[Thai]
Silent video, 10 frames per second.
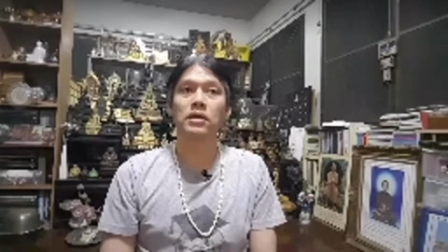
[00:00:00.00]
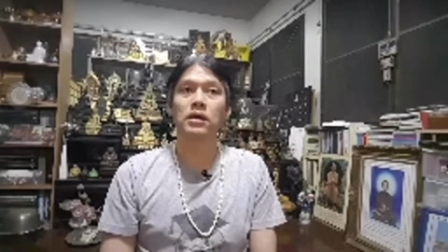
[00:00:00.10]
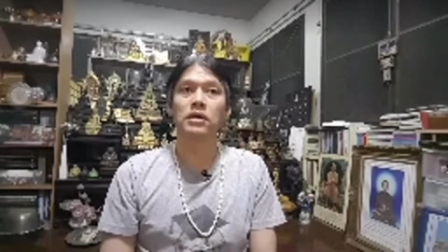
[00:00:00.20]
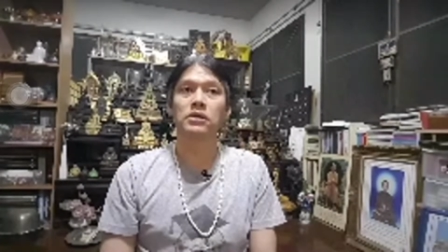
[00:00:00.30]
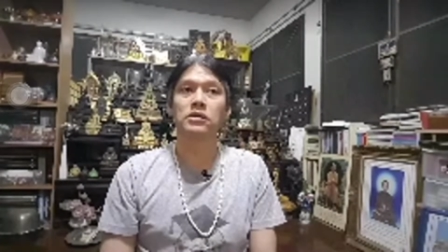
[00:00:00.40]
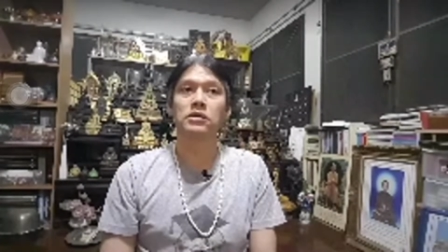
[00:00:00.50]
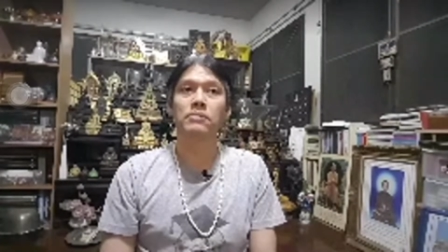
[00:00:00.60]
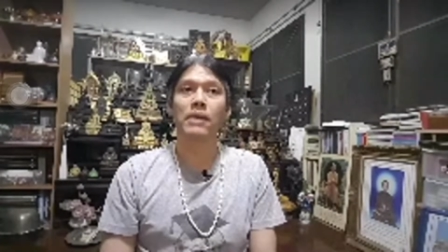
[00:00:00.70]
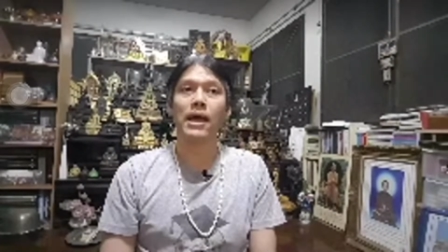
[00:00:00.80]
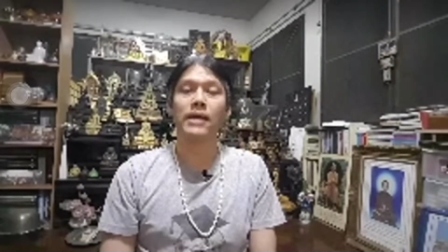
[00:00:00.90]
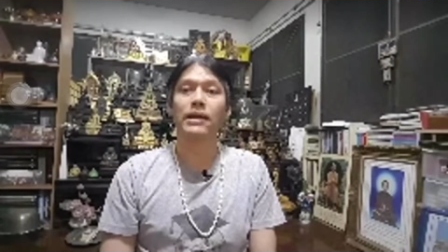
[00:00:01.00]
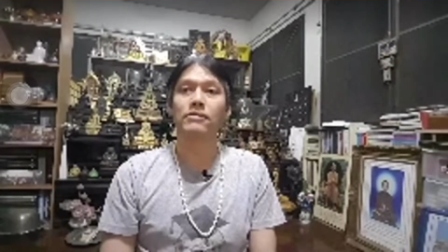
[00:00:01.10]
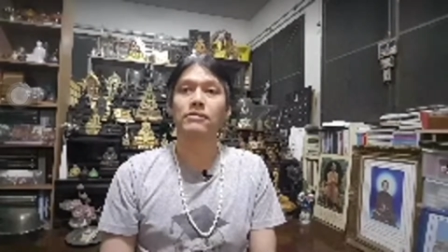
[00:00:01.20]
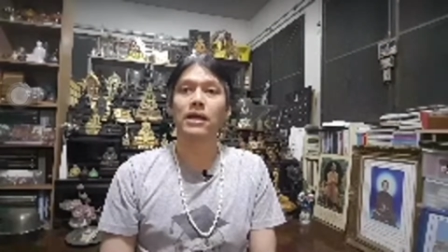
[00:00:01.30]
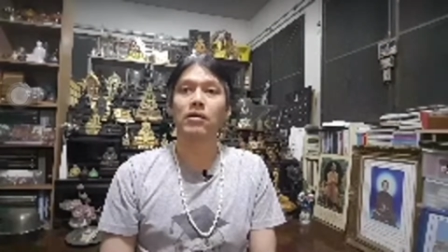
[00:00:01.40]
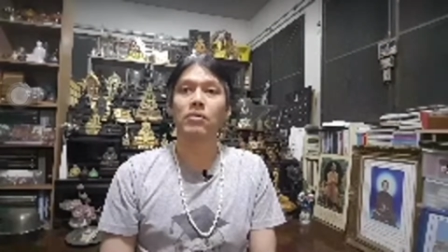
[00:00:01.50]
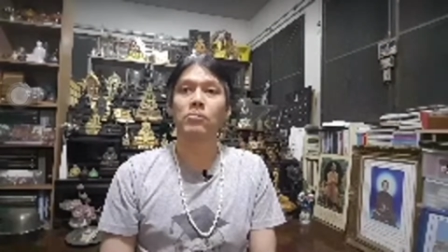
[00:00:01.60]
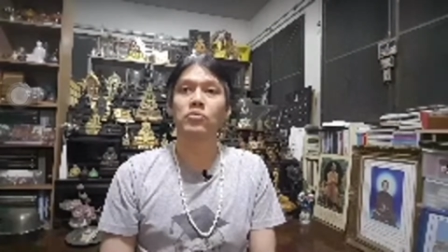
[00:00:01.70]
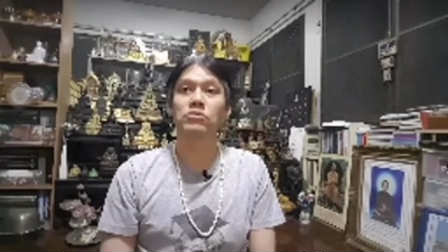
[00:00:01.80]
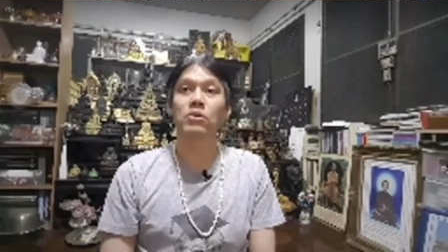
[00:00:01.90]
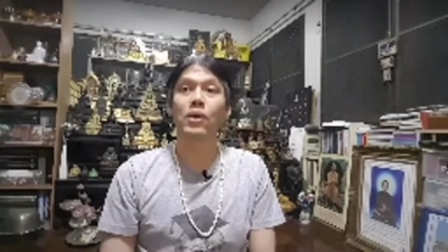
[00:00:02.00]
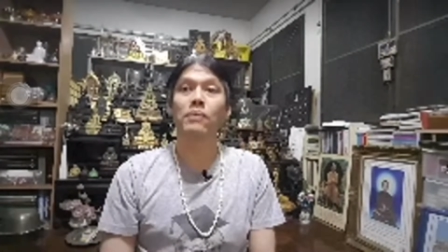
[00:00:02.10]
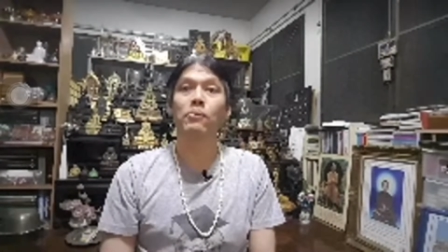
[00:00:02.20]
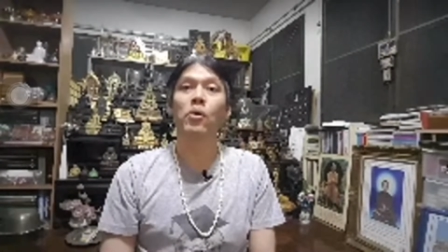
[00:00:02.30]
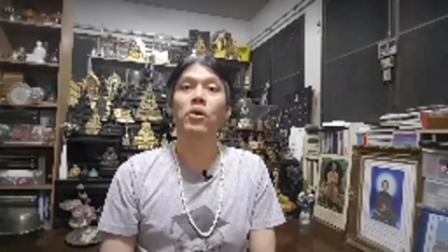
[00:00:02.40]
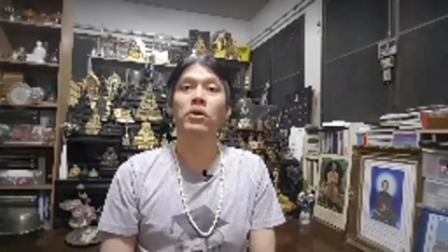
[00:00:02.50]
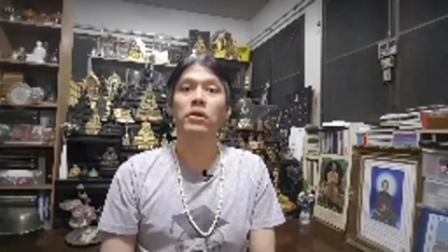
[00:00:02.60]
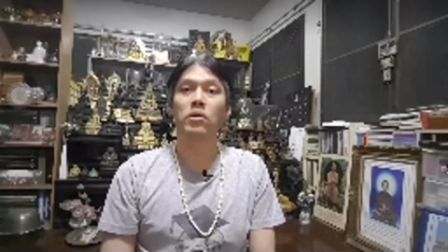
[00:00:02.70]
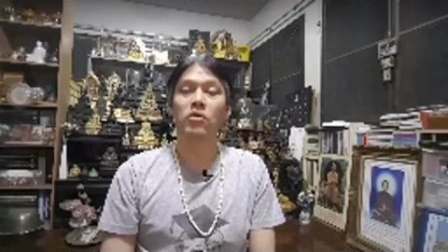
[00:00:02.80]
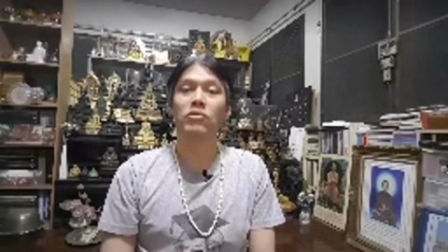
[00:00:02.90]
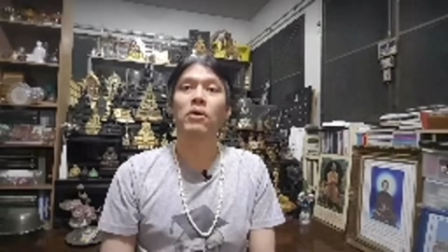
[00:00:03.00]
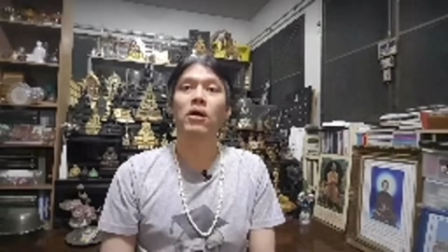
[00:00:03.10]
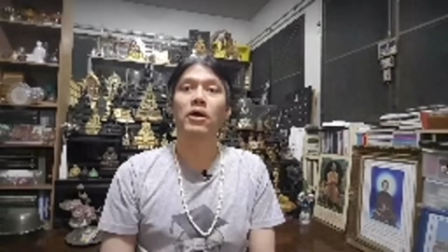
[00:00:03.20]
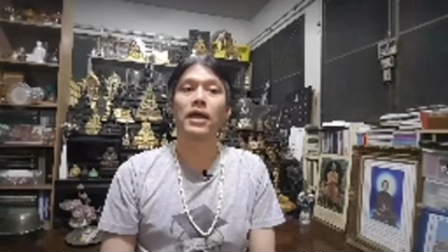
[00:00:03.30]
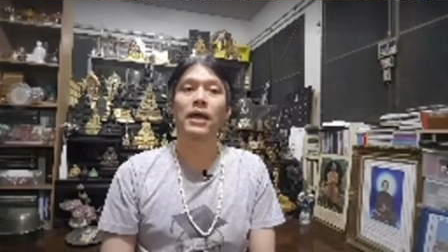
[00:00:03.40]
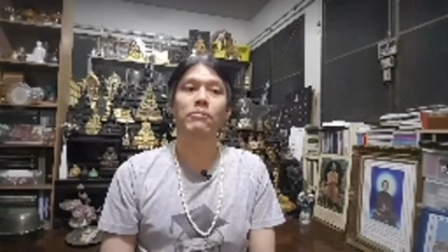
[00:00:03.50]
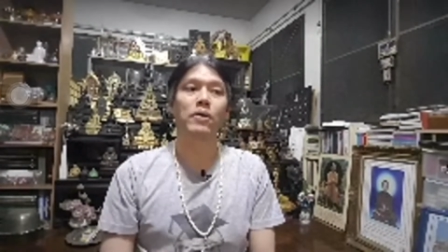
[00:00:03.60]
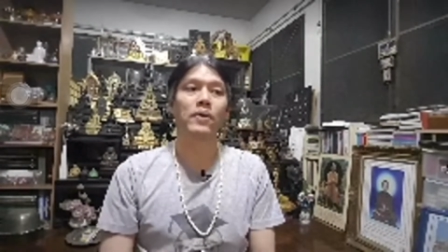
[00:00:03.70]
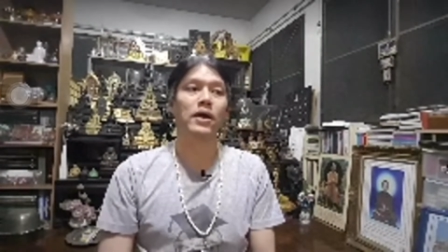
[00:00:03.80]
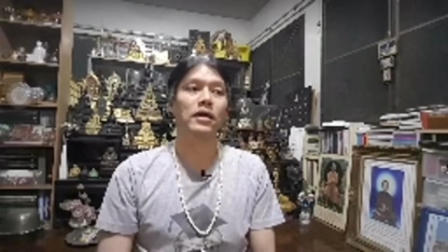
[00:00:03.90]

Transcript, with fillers: เกิดขึ้นมาในลักษณะของผู้สวยบุญโดยเฉพาะนะครับ เพราะว่า